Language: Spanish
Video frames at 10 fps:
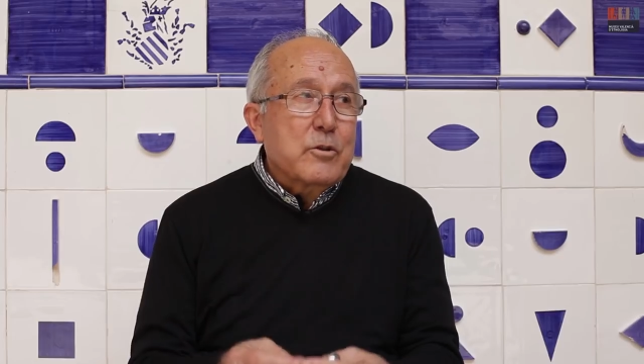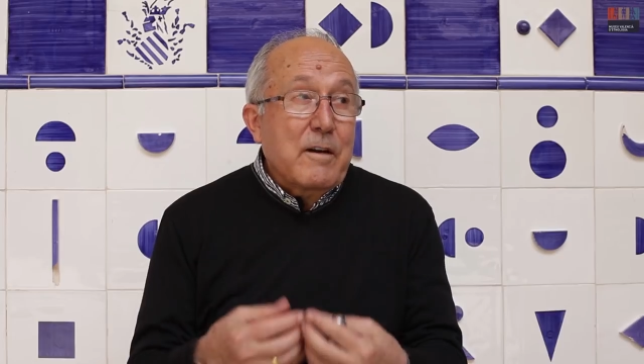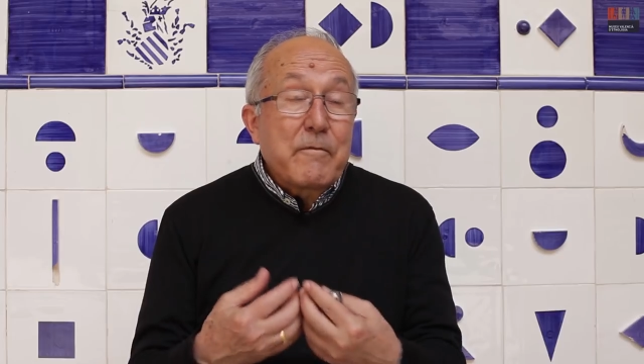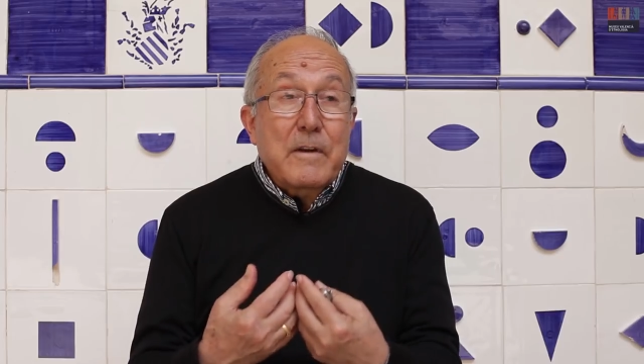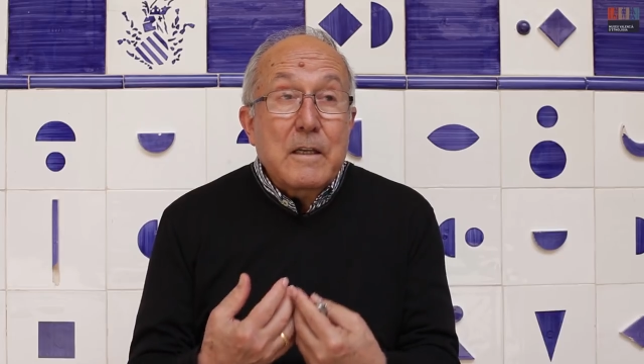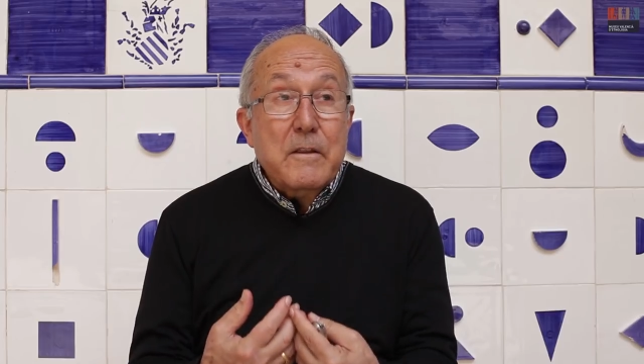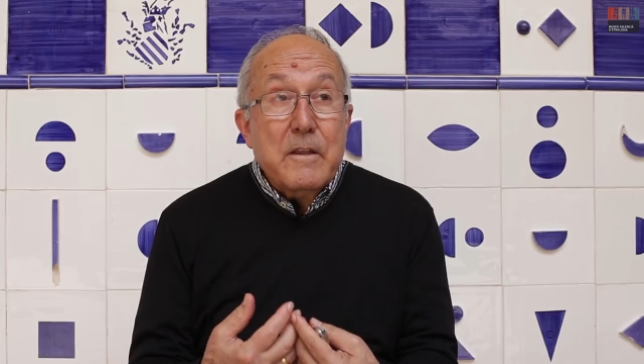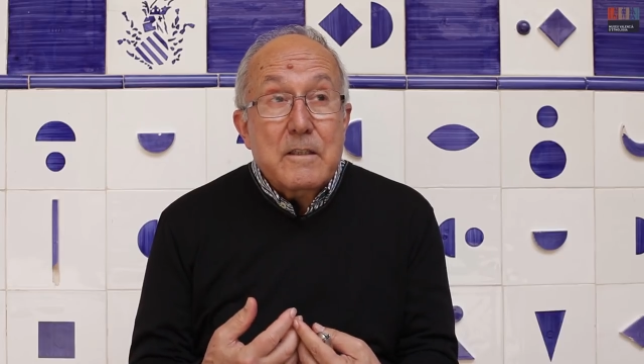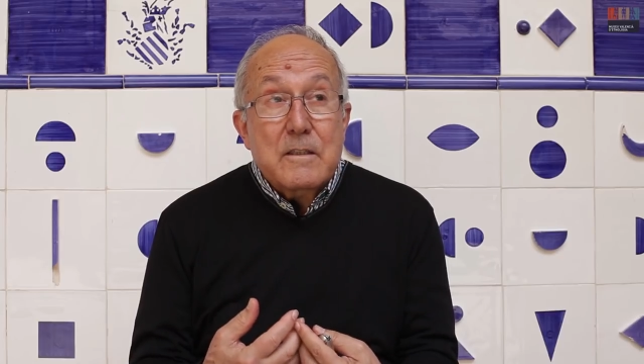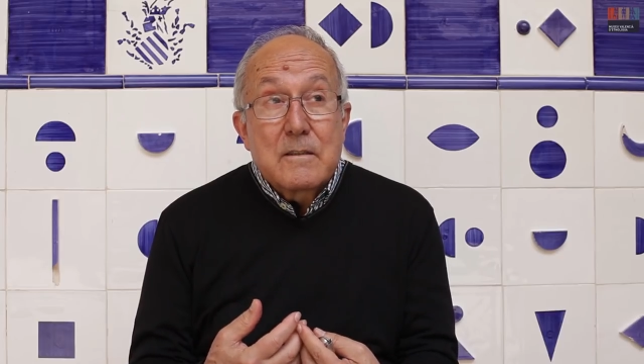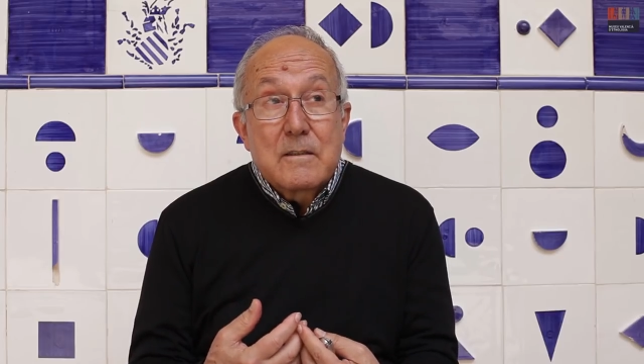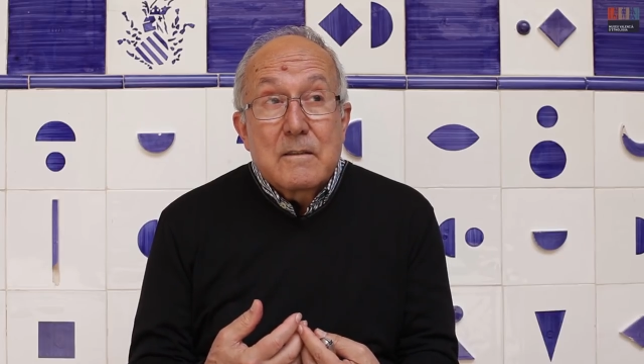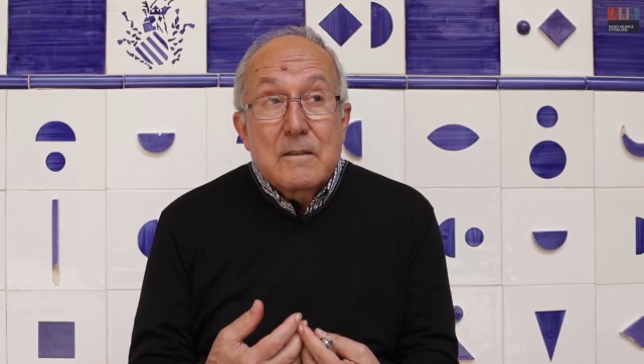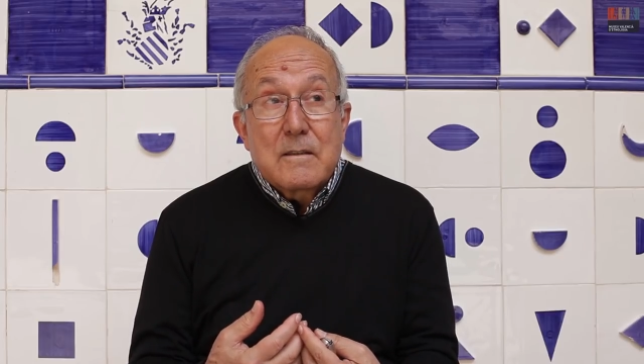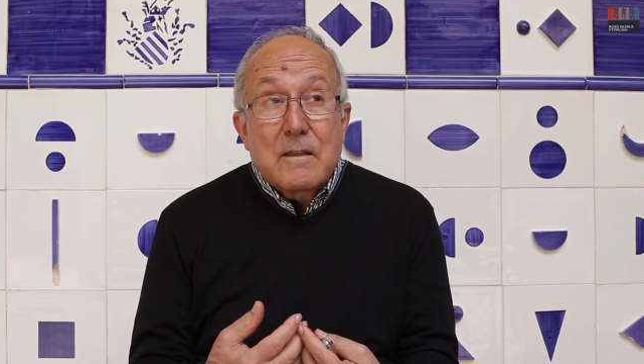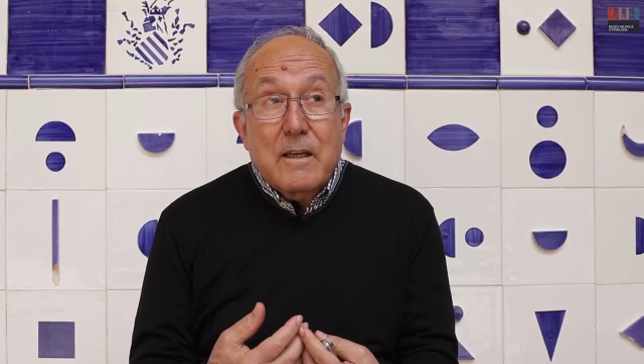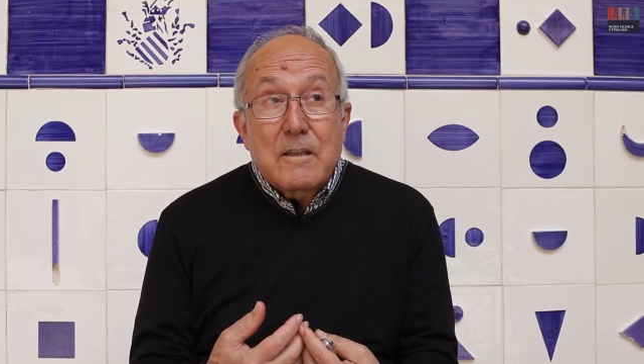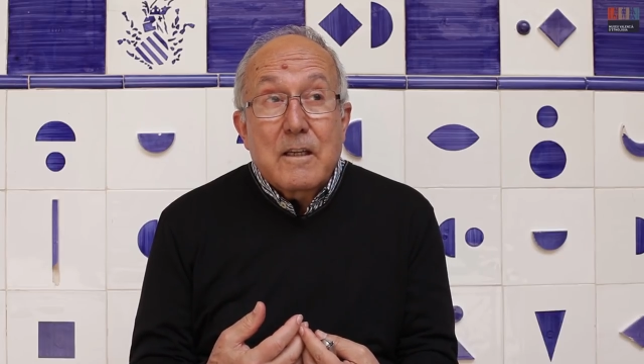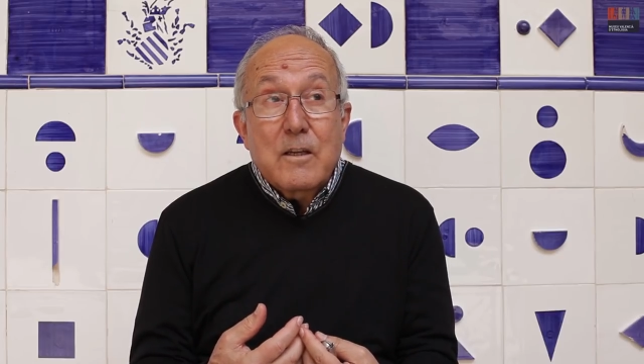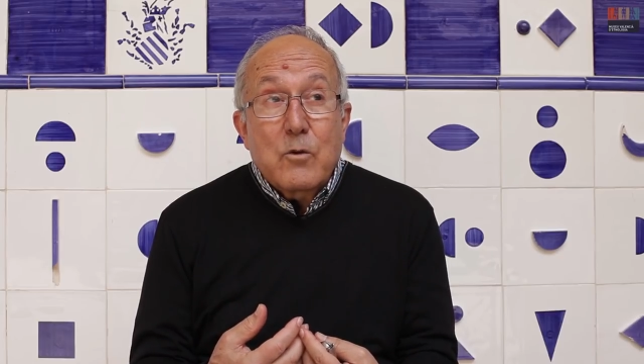tan felices que he
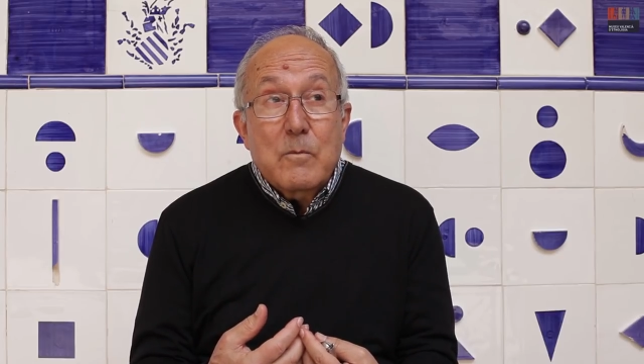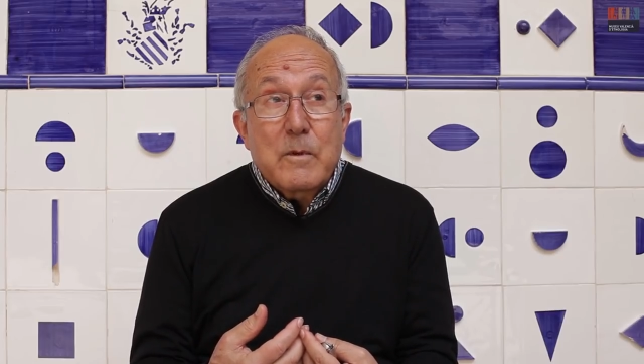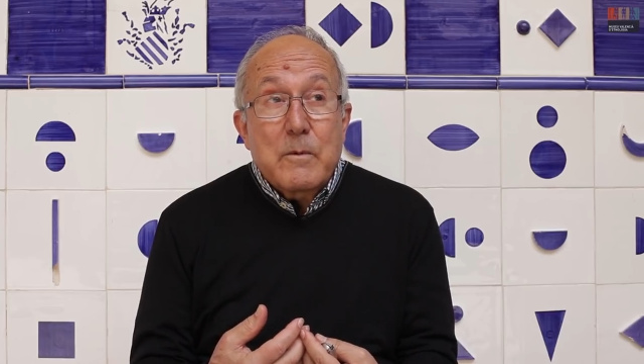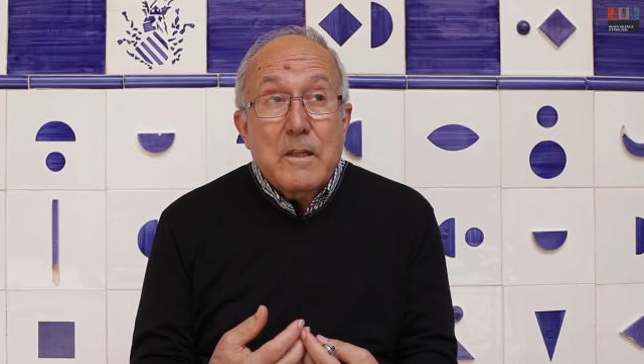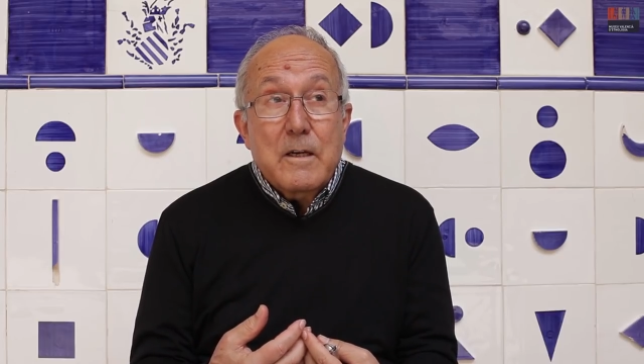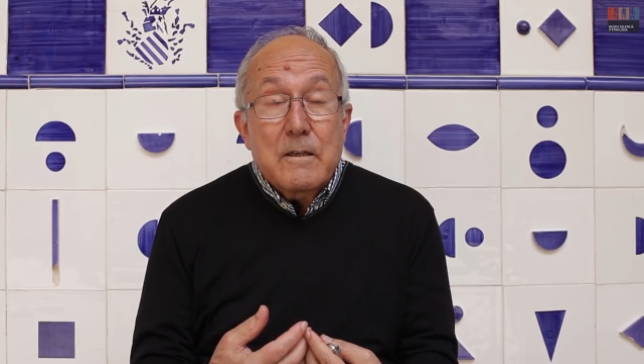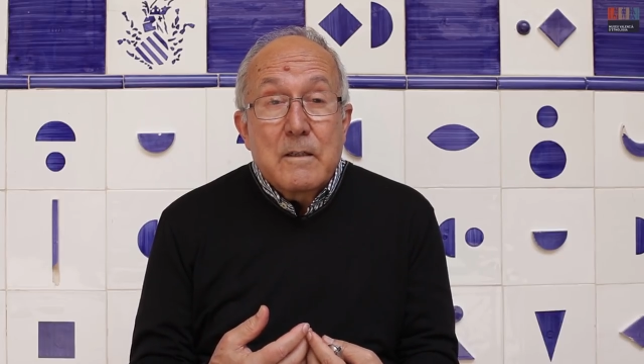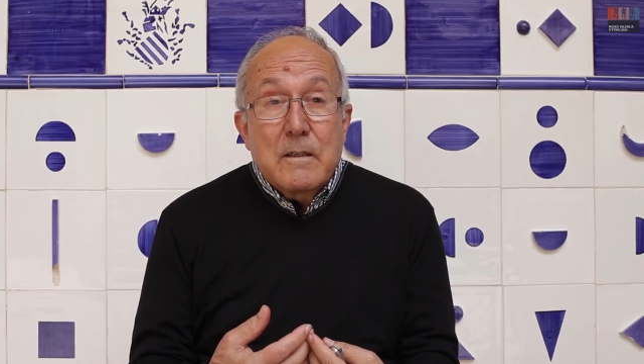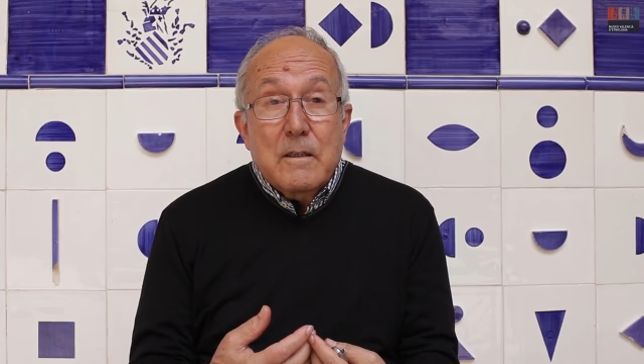tenido en mi vida